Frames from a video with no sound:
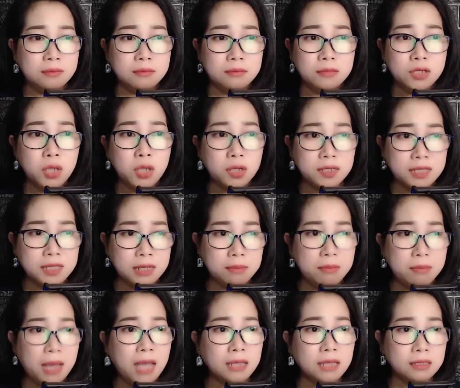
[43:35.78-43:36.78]
Con xin
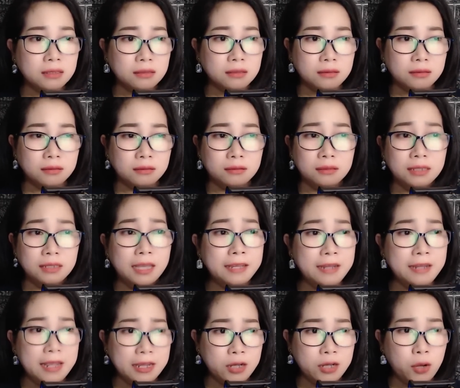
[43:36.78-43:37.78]
bác, hãy
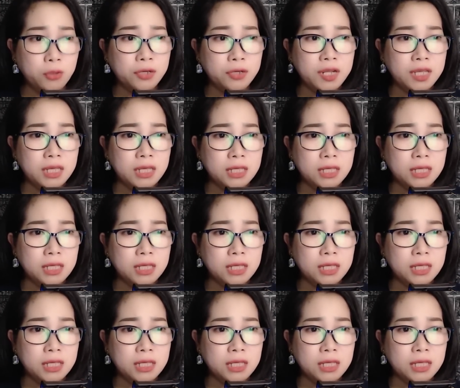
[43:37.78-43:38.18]
để con đi.